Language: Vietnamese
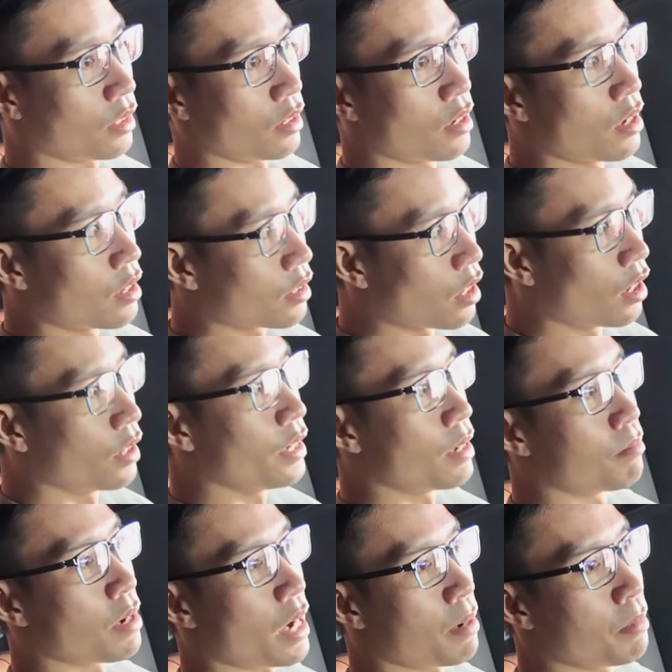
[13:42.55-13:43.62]
Thì thời
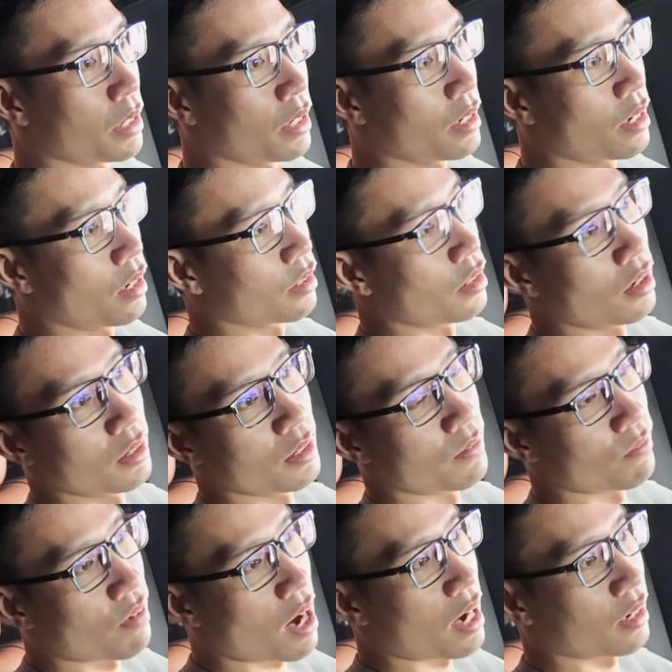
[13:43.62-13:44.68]
điểm này mình nghĩ đây là thời
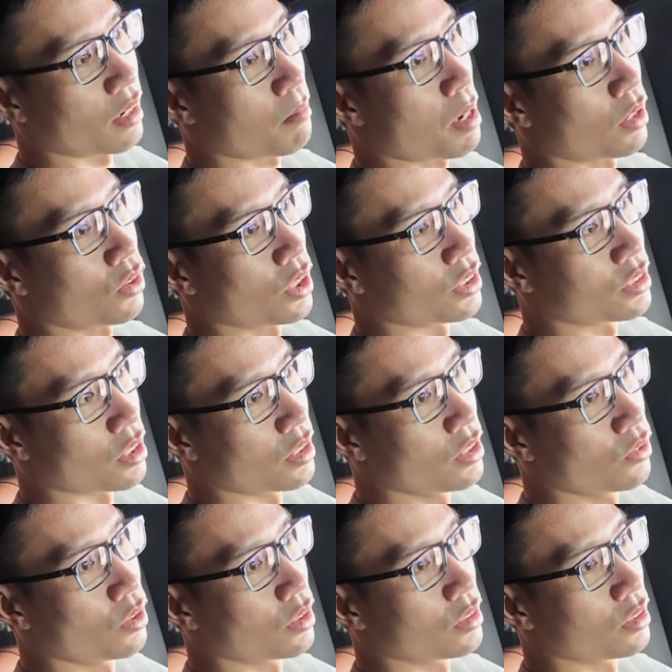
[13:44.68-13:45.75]
điểm vàng để các bạn có thể sở
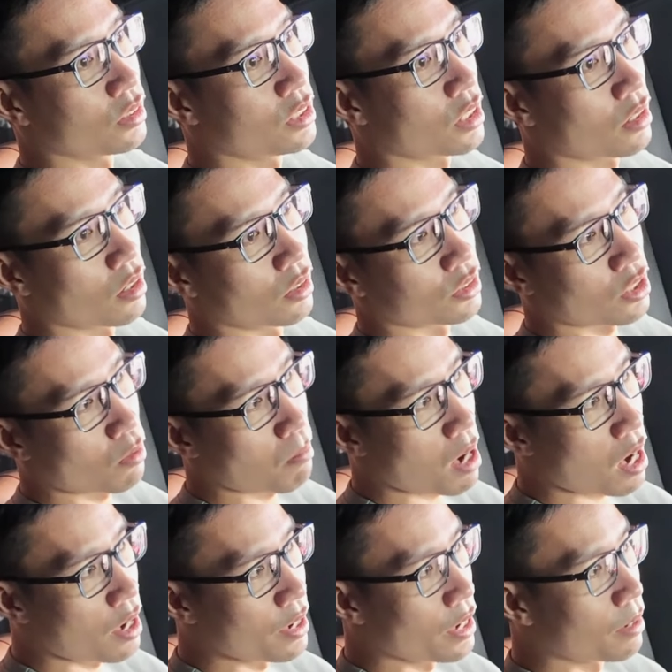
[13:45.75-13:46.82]
hữu được những chiếc G63
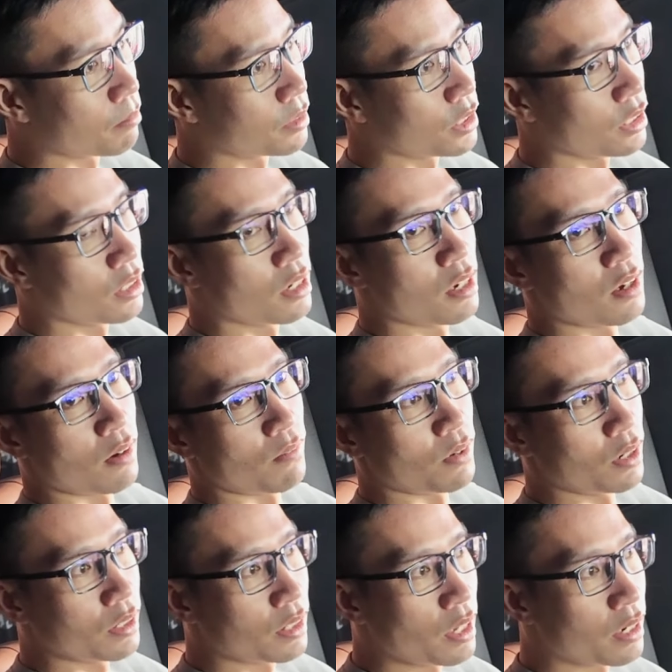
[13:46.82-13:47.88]
AMG
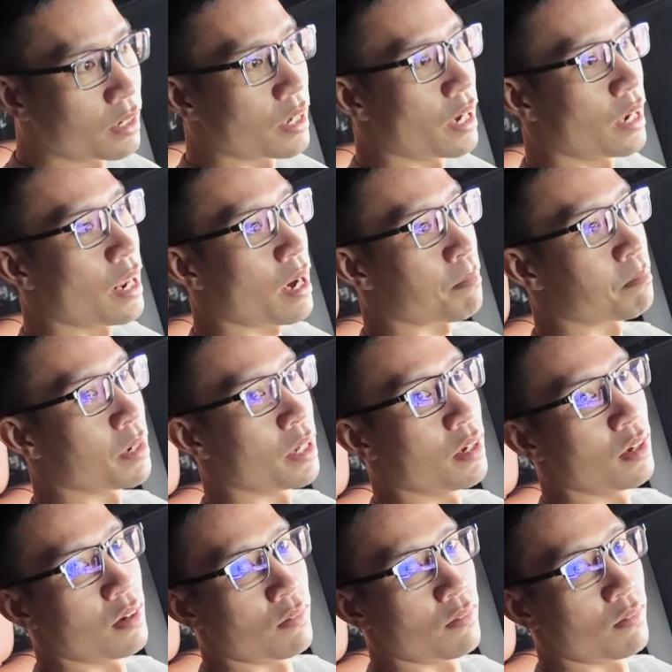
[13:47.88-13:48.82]
với thiết kế đẹp này,